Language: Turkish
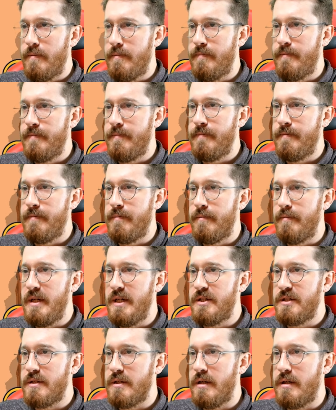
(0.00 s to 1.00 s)
Hmm
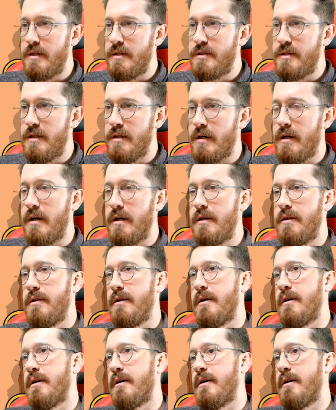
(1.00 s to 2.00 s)
5 tane şey
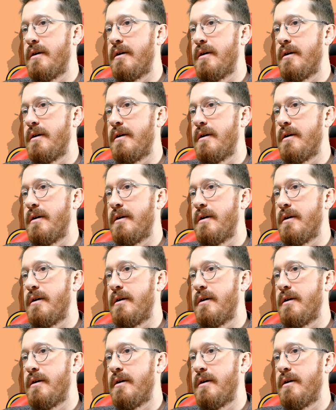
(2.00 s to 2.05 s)
ayda.